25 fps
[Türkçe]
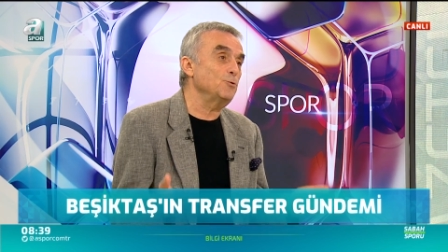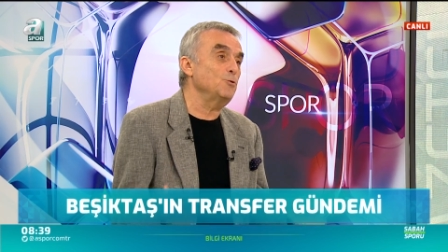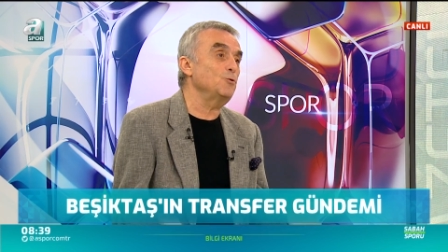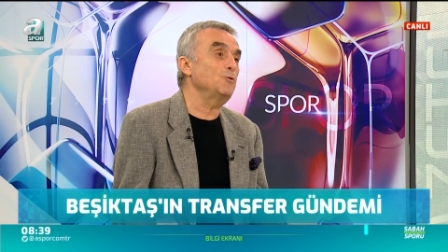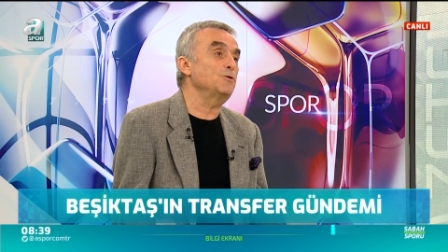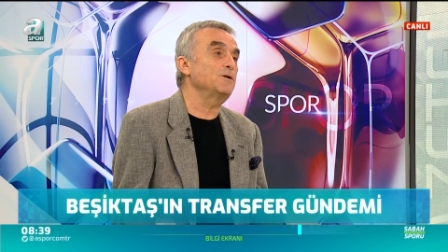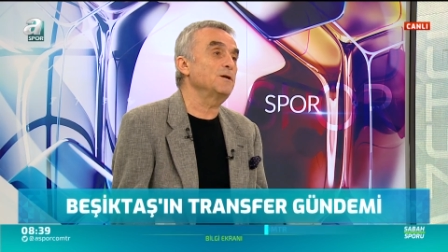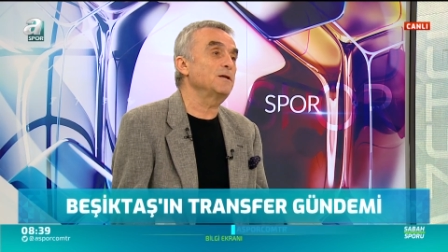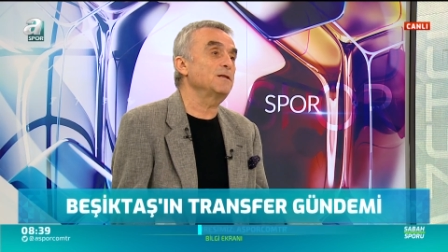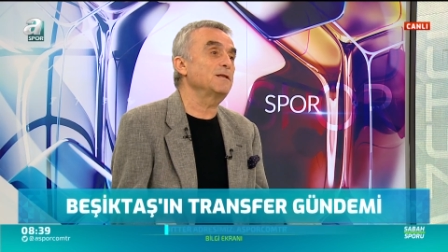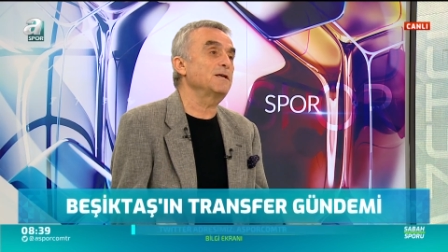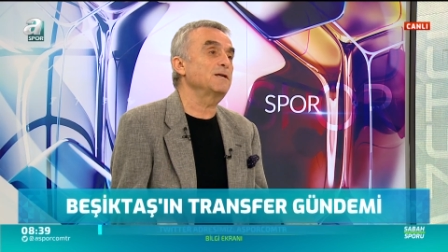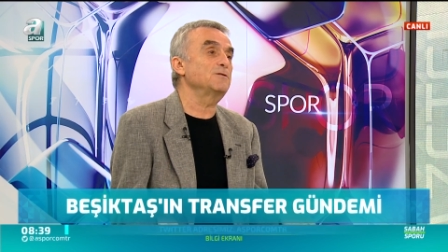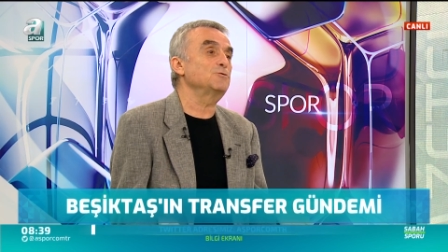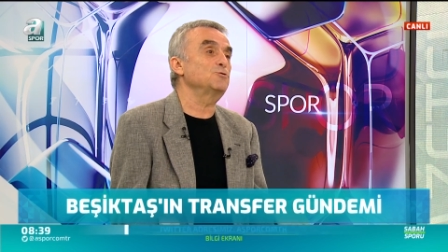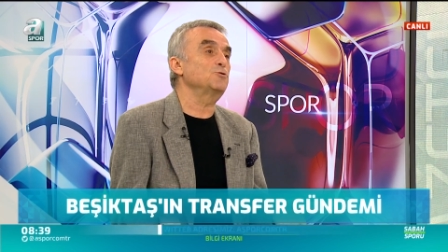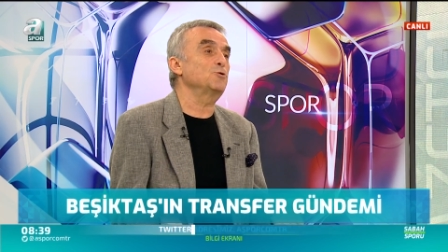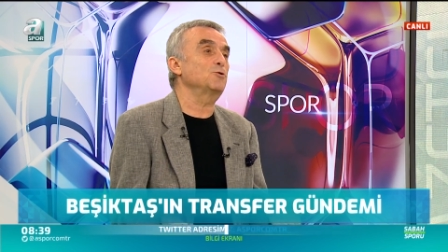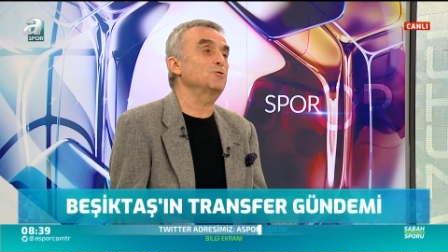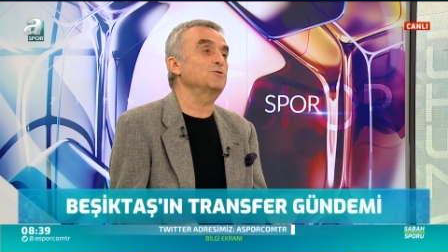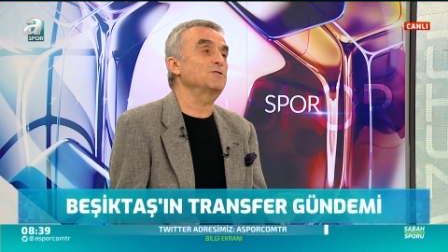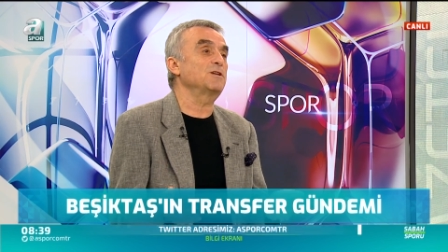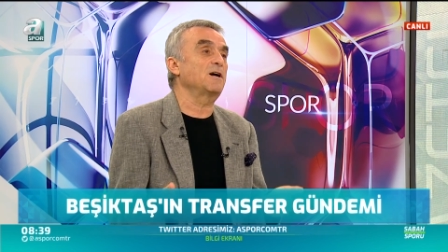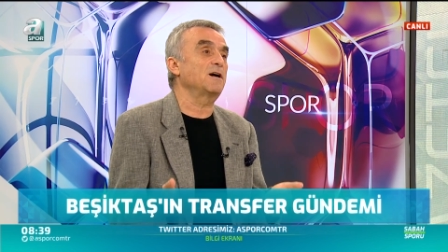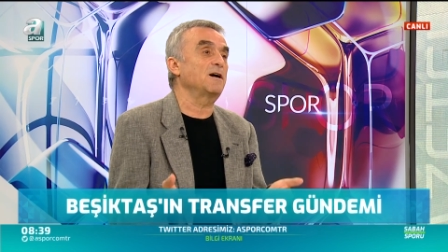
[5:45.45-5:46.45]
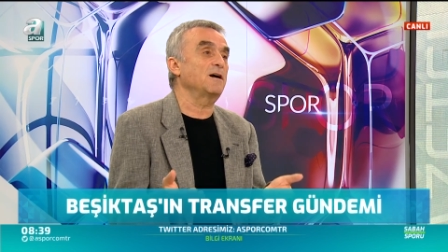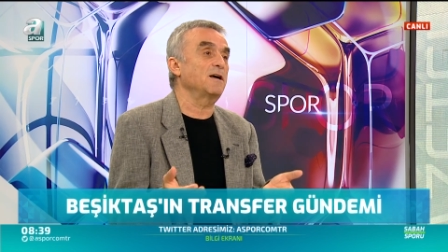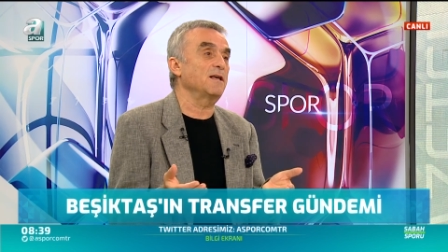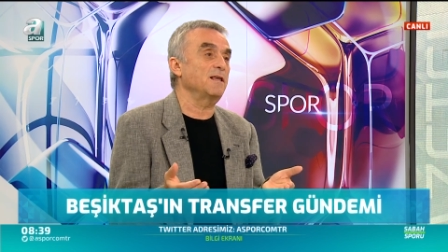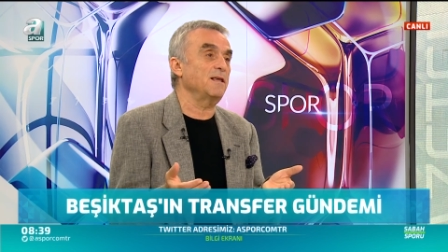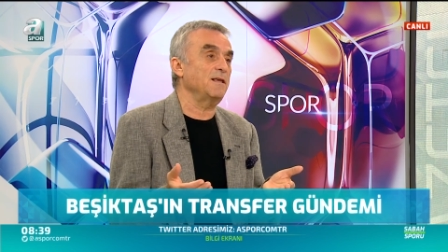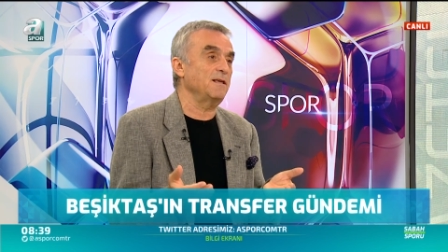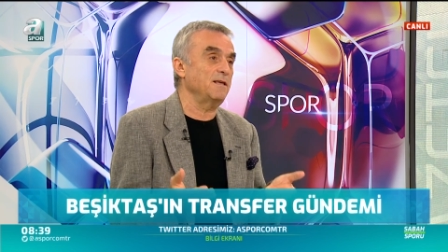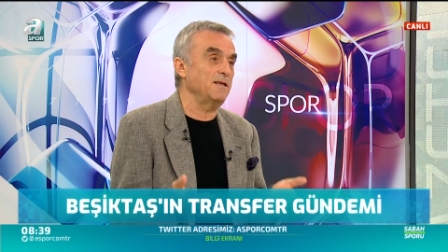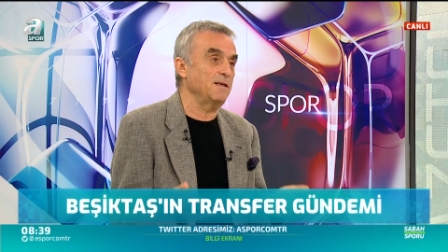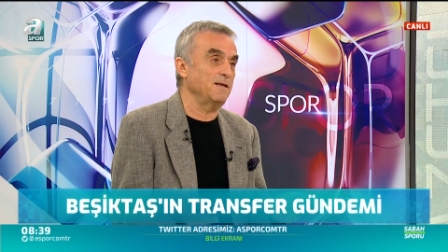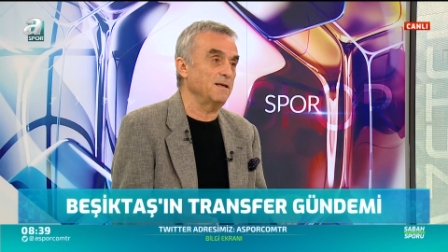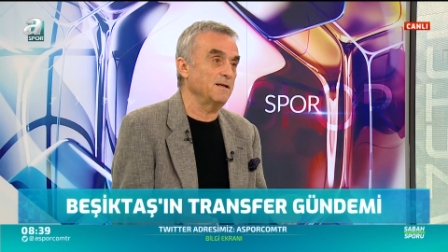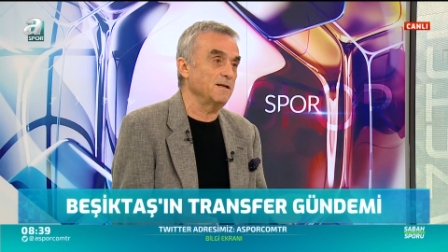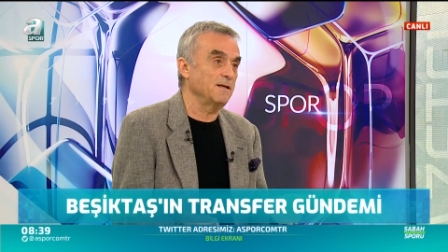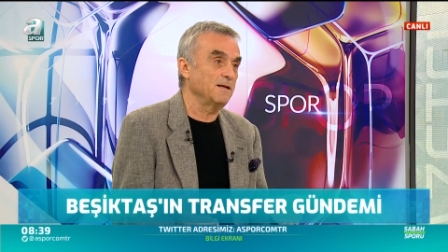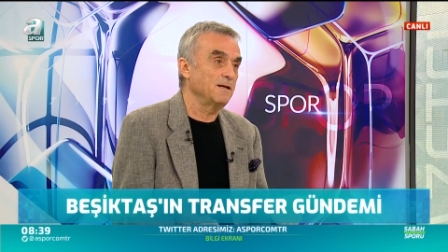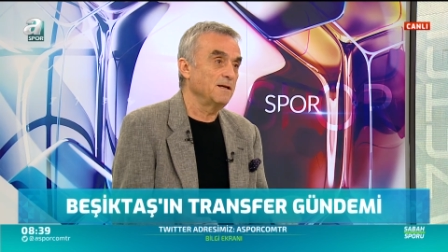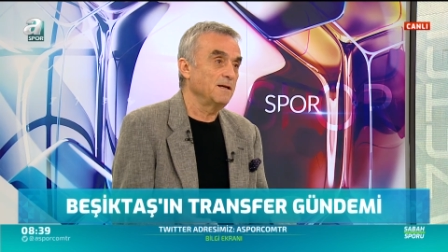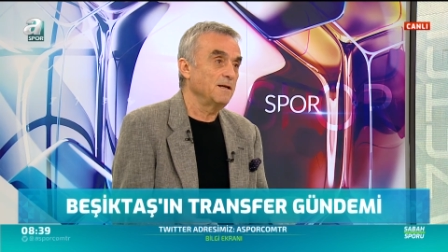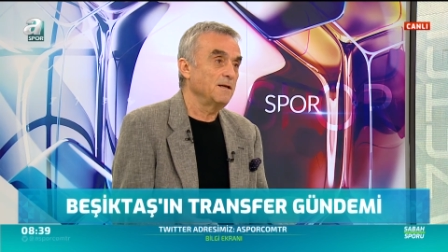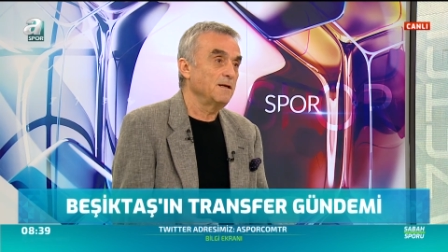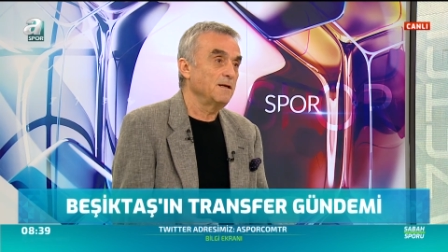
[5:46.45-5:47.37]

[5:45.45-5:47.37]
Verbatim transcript: ülkeden çok daha Kesinlikle. iyi.